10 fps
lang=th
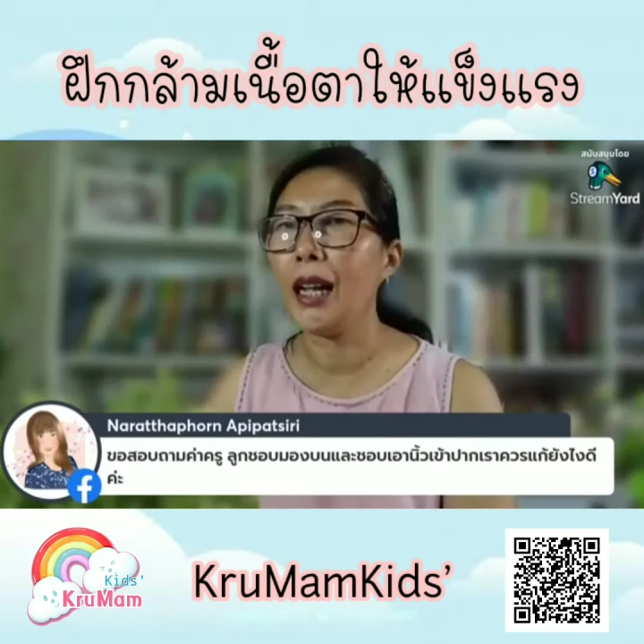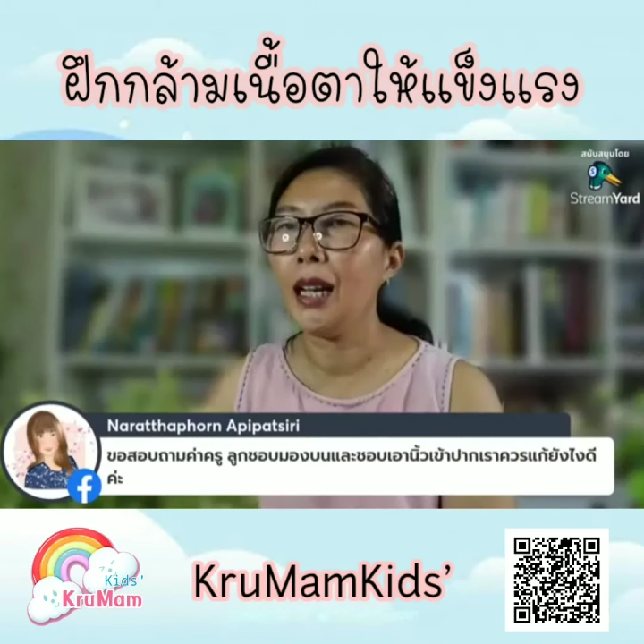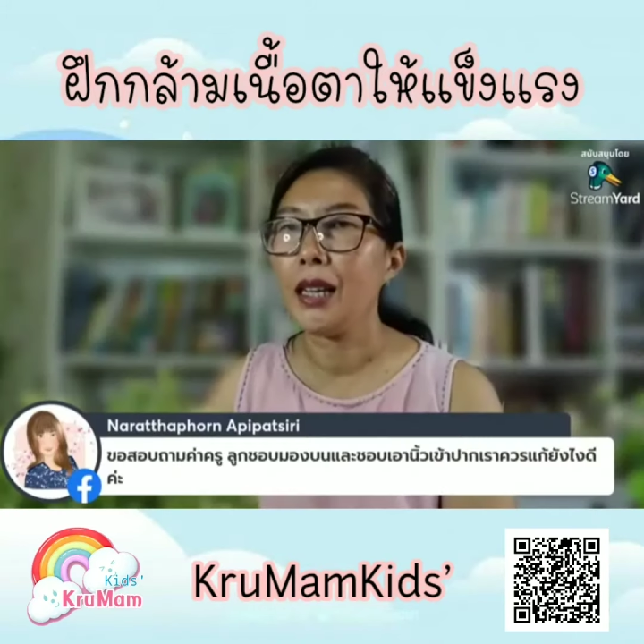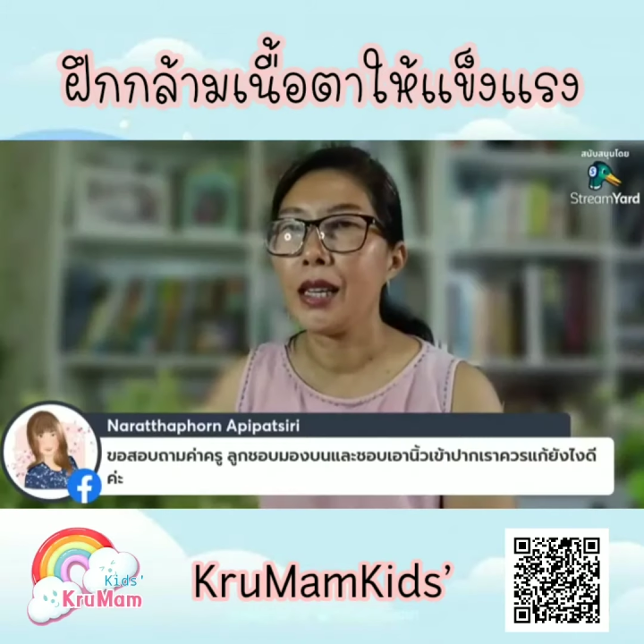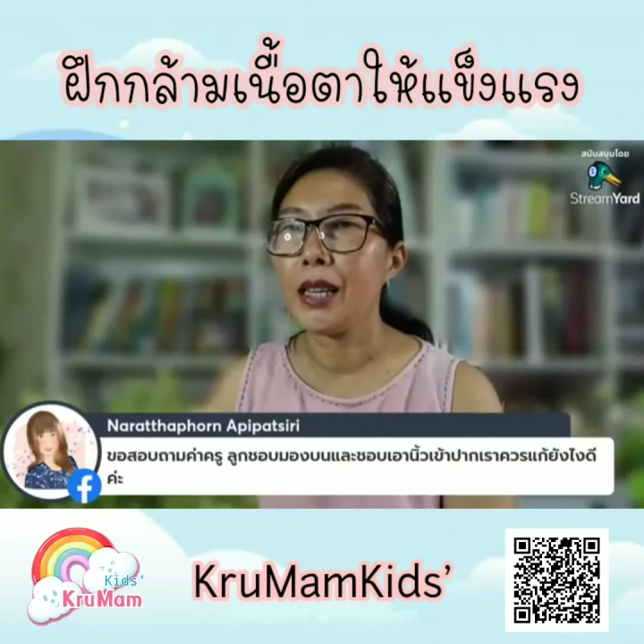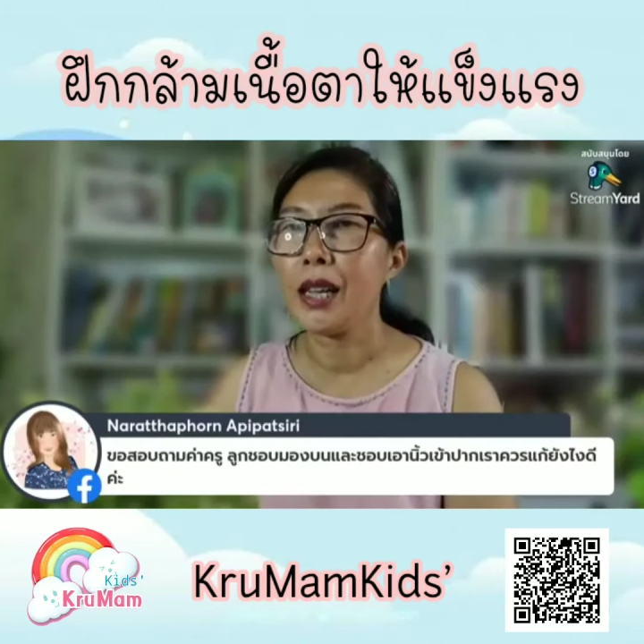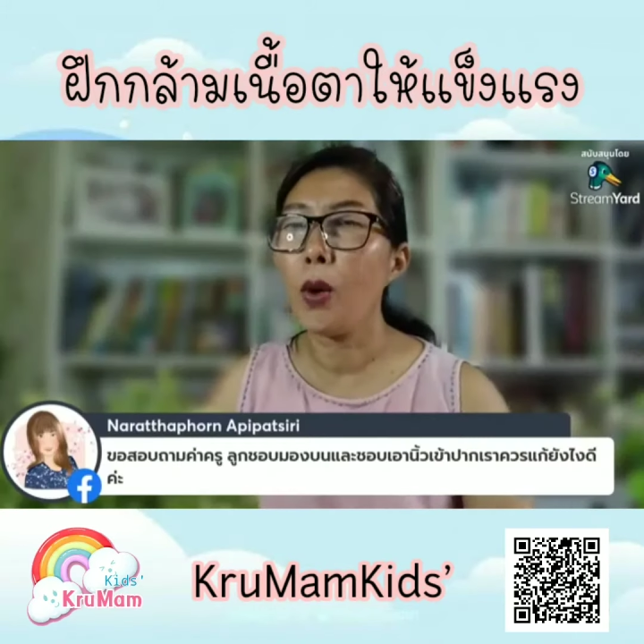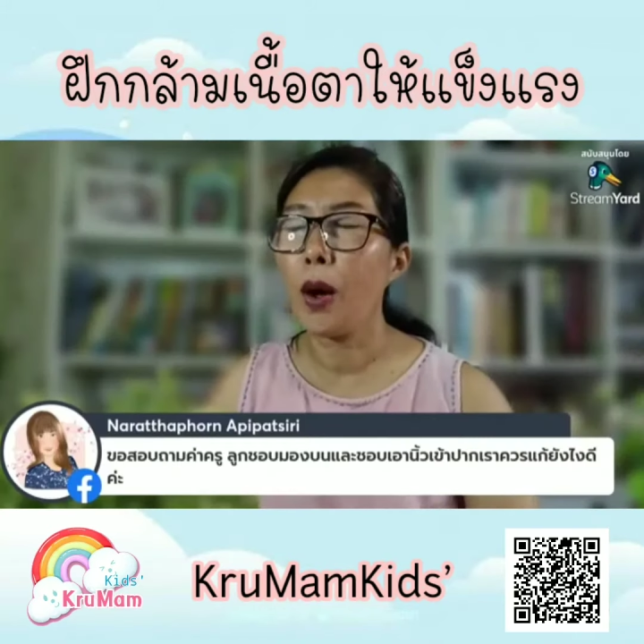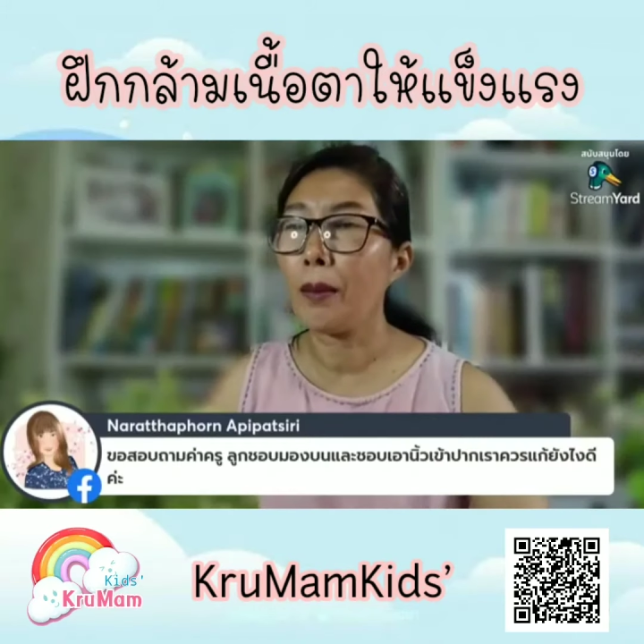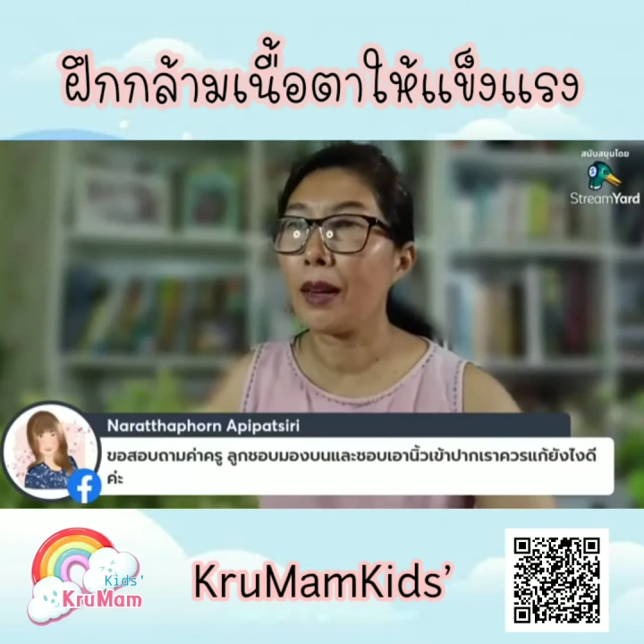กี่ขว
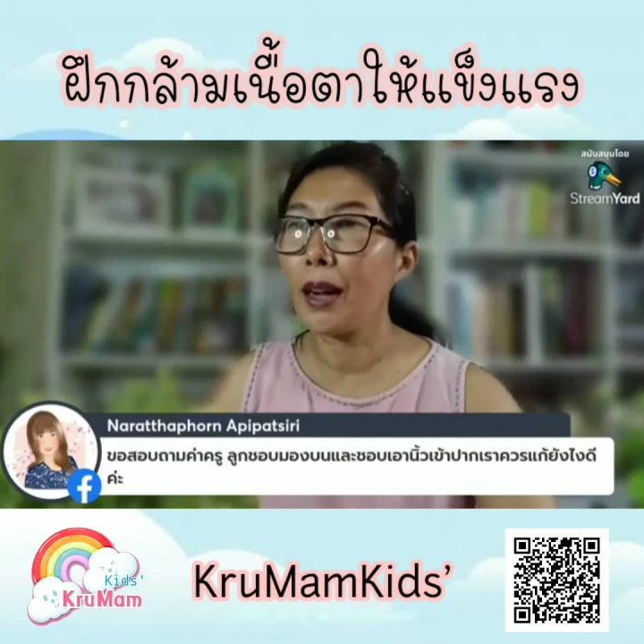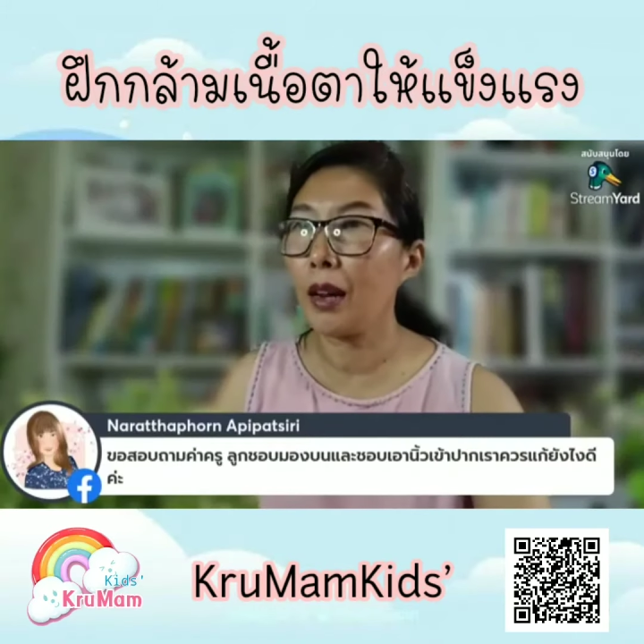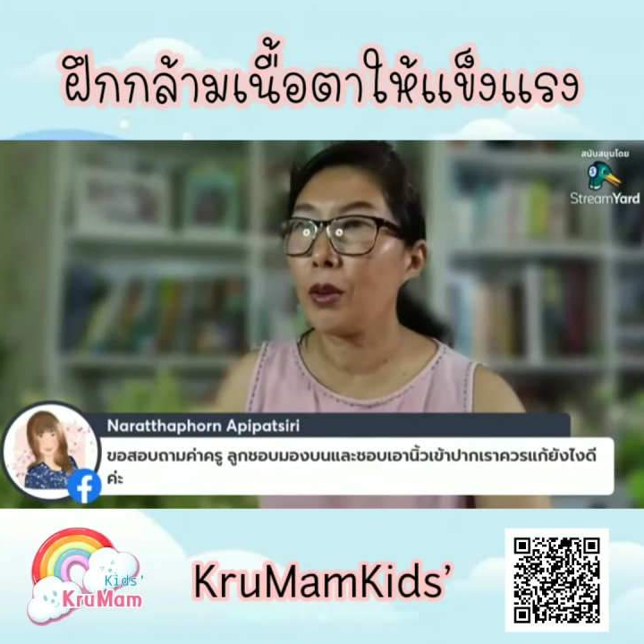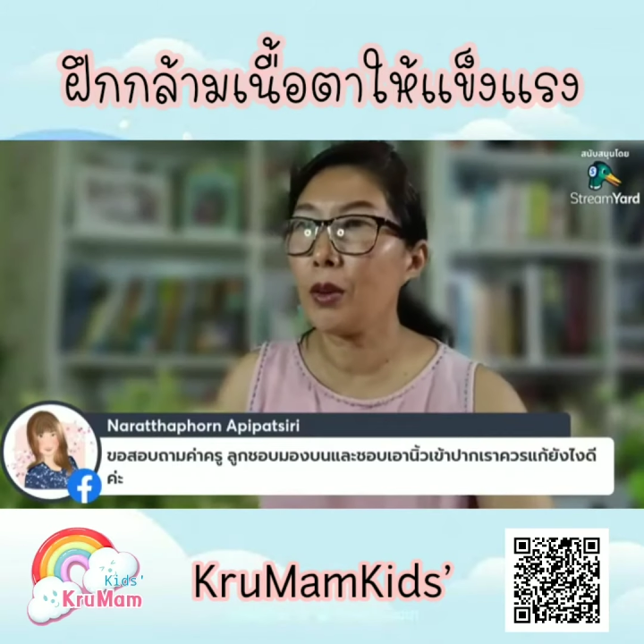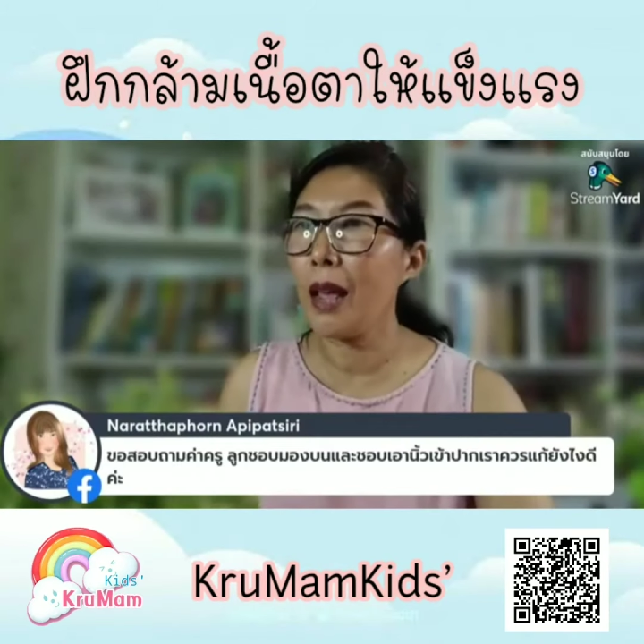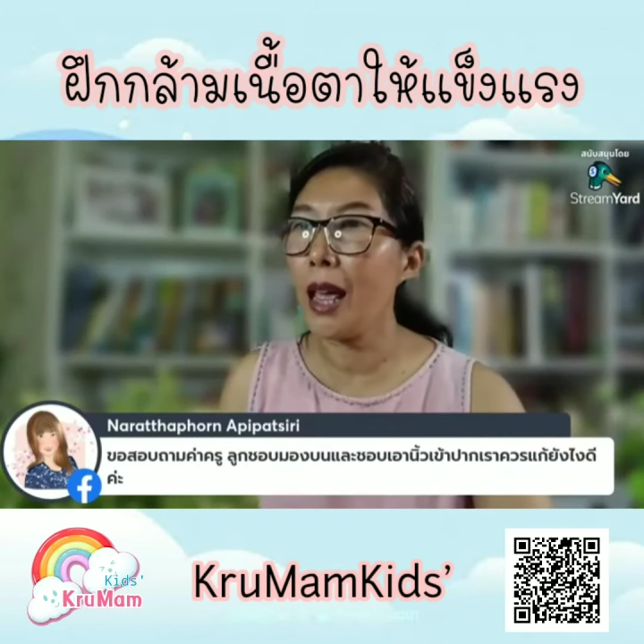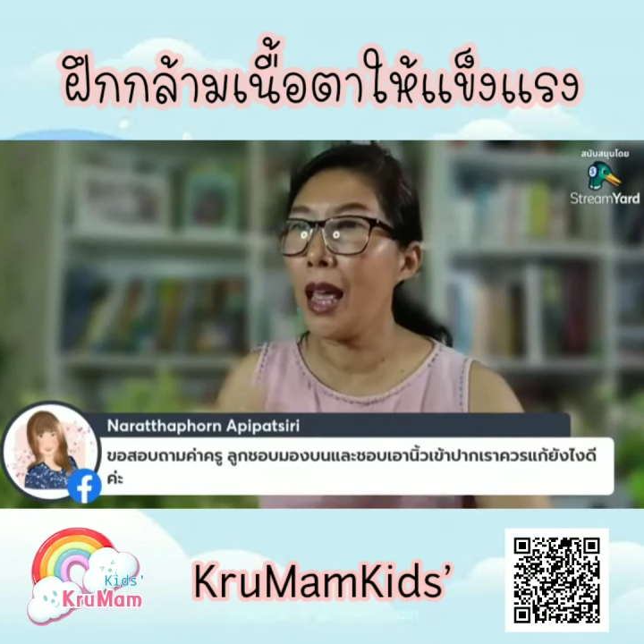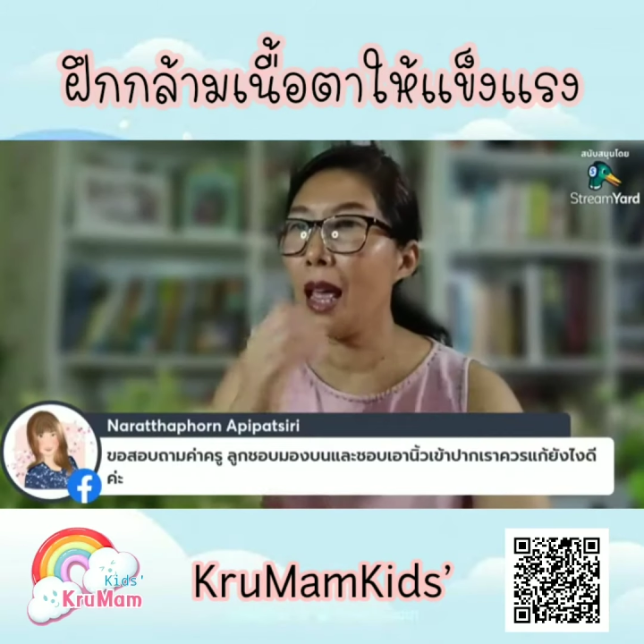บแล้วคะคุณแม่